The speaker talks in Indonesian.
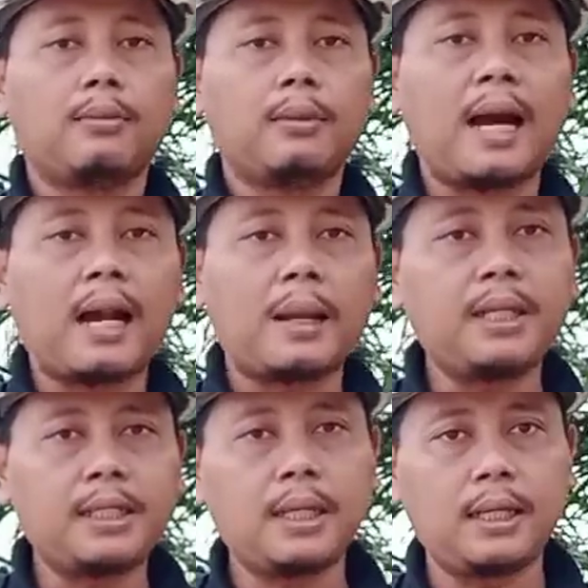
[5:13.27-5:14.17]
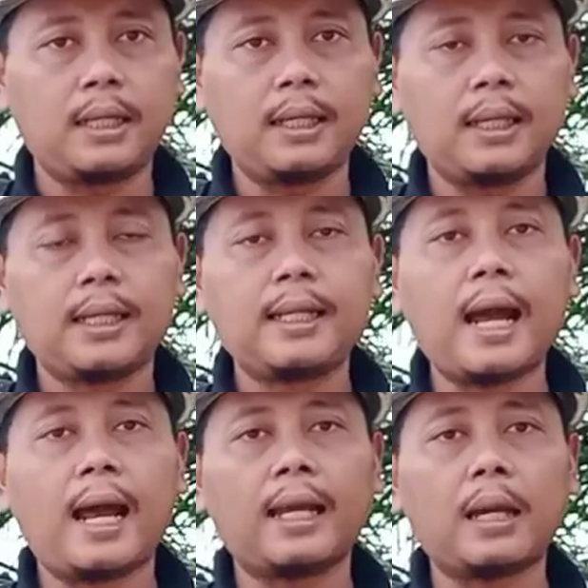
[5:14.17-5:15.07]
garam di sini
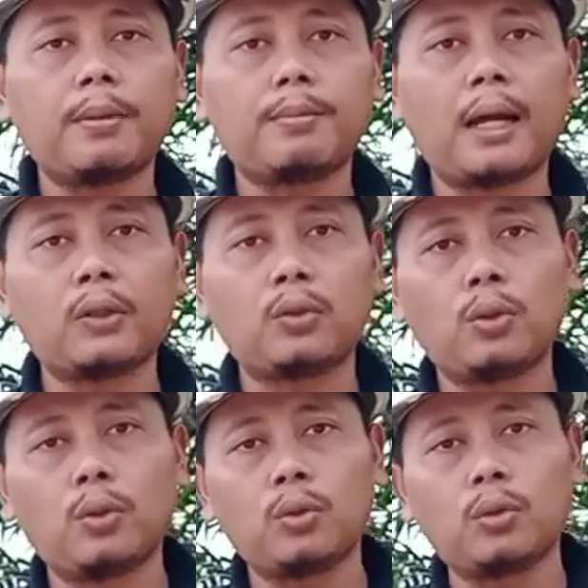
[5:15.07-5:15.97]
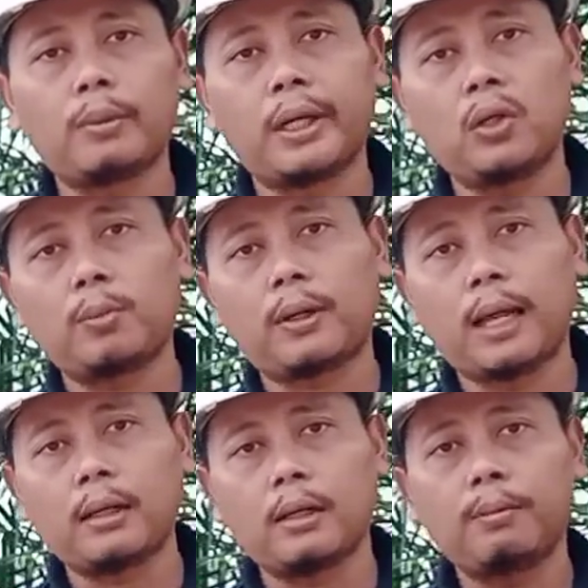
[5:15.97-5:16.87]
dia hanya membantu untuk
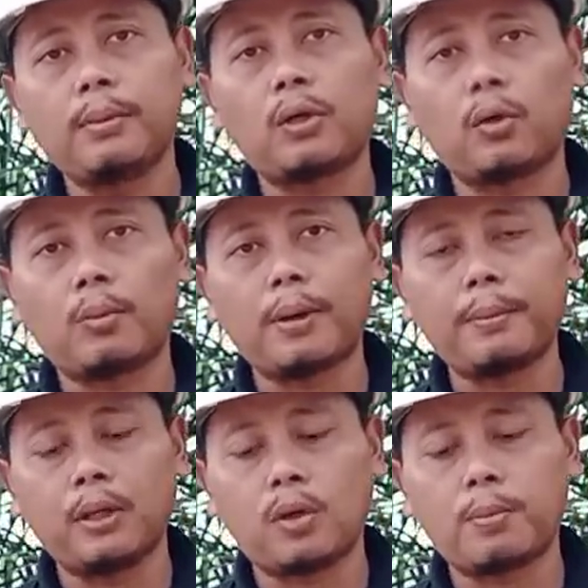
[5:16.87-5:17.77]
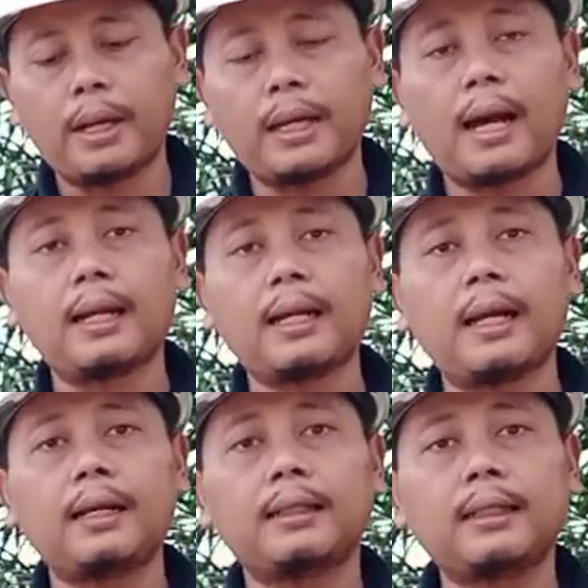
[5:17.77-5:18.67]
menghidupkan mikroba-mikroba yang
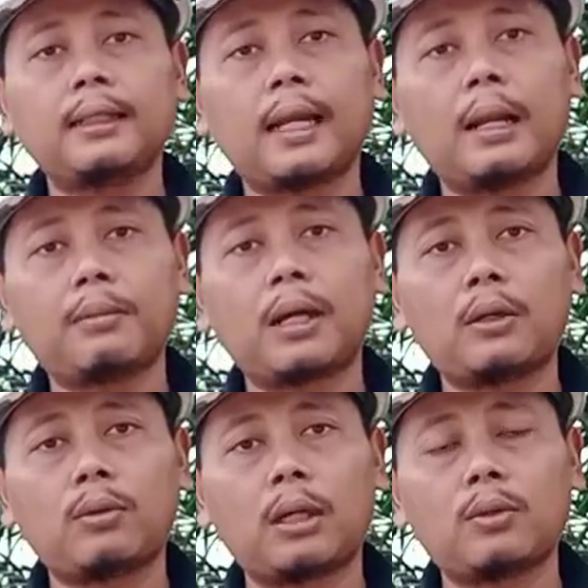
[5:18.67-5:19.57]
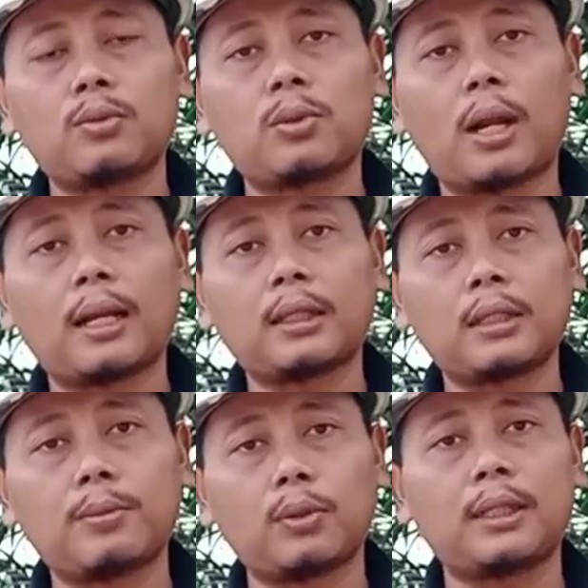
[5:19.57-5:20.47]
ada di dalam kandungan unsur hara tersebut,